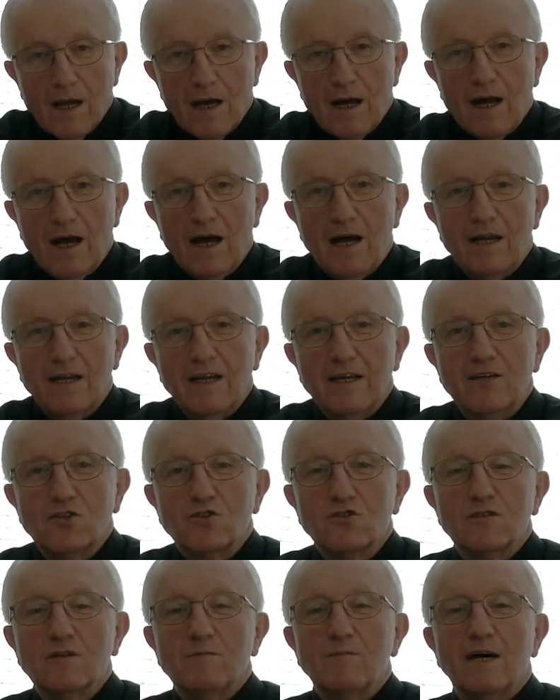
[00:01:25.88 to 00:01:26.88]
ale
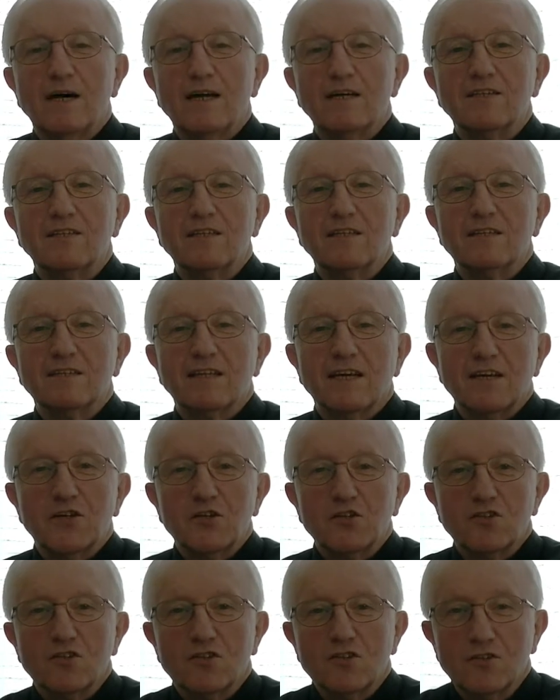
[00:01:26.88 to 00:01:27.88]
jeszcze bardziej
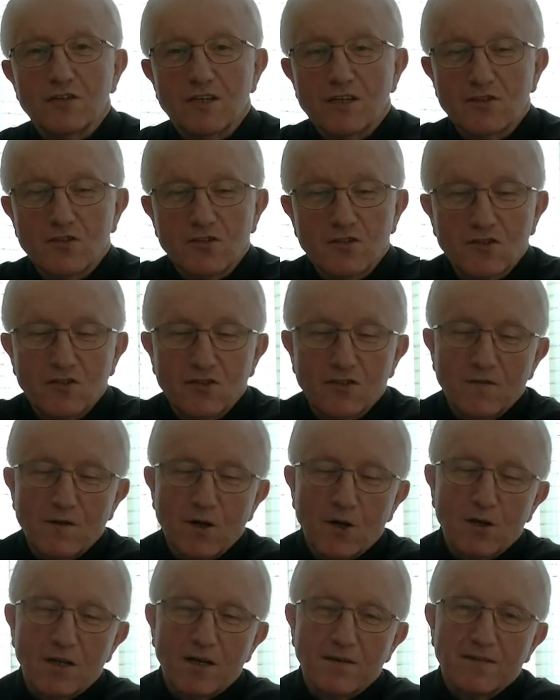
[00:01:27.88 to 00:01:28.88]
staje się, jest
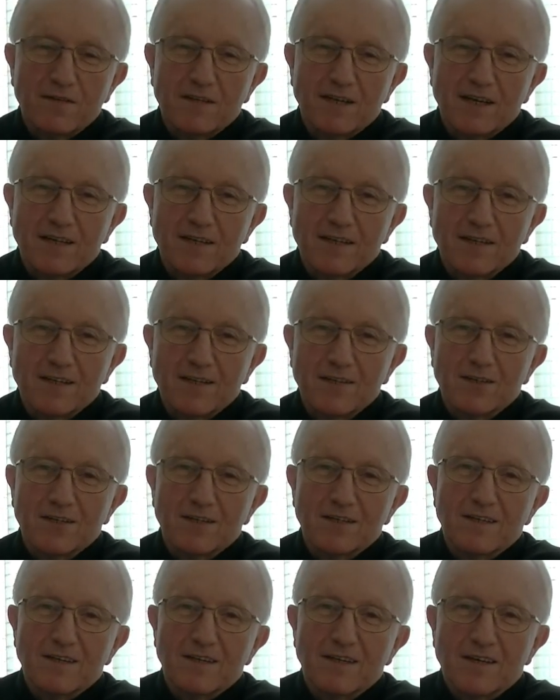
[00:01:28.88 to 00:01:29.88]
zdziwiona wtedy,
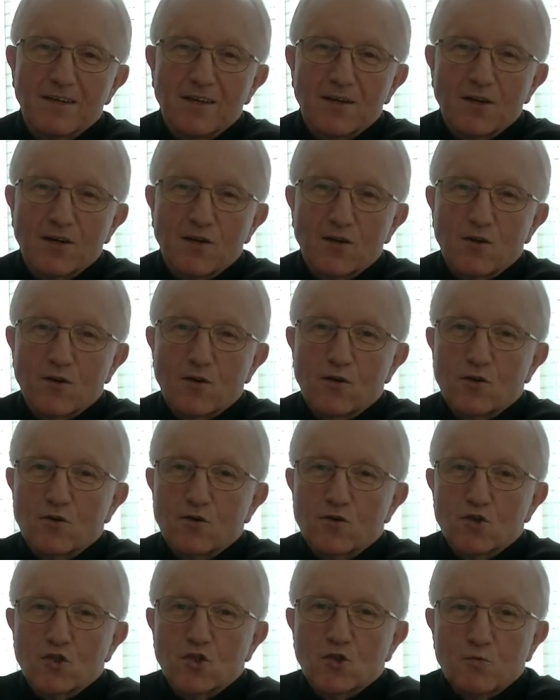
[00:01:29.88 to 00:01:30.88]
gdy
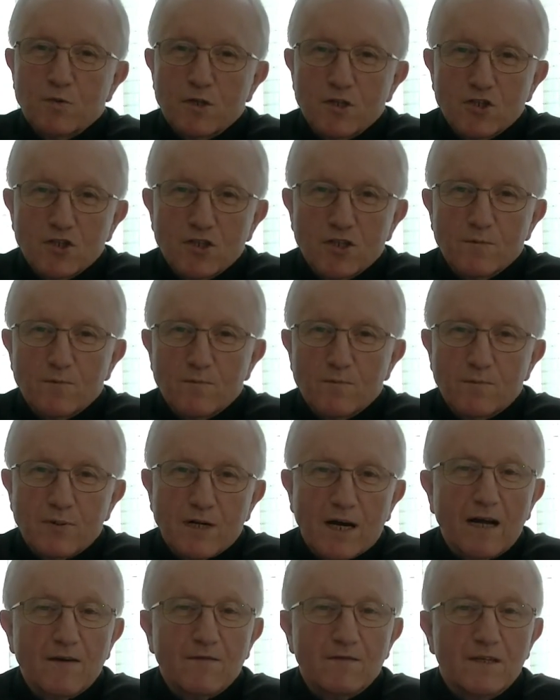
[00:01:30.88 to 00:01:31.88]
słyszy
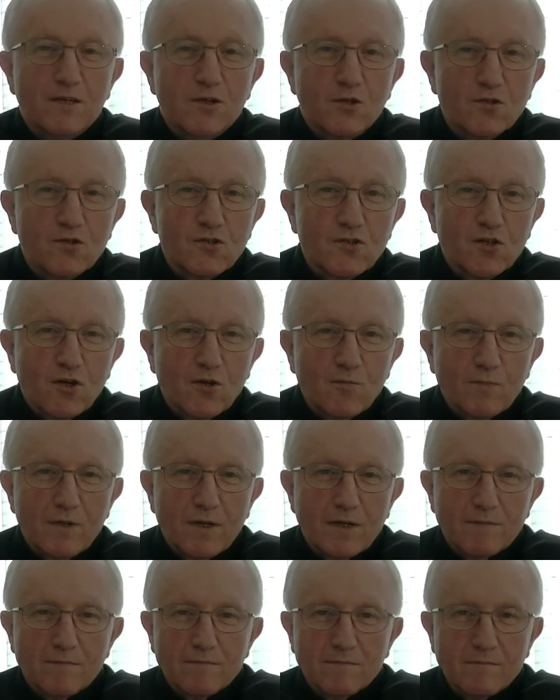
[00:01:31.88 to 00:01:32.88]
prawdę o
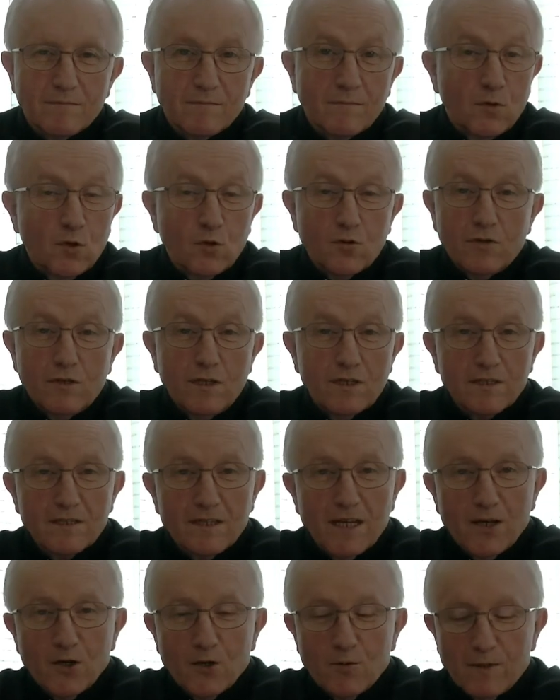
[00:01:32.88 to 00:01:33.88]
sobie od
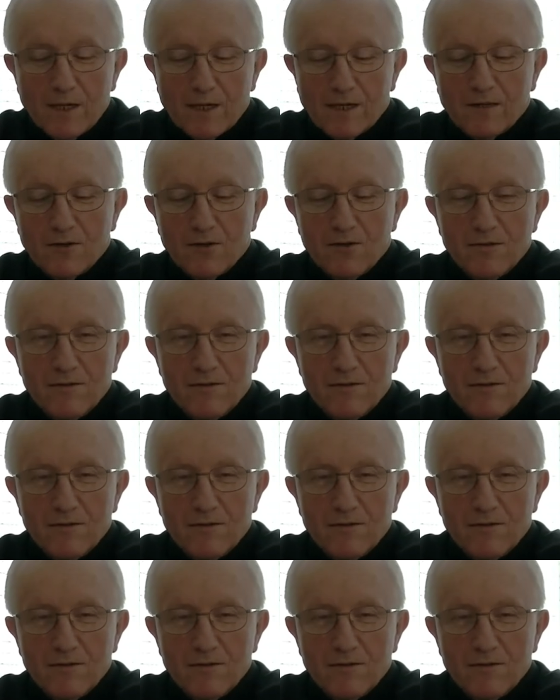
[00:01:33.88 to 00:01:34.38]
nieznajomego.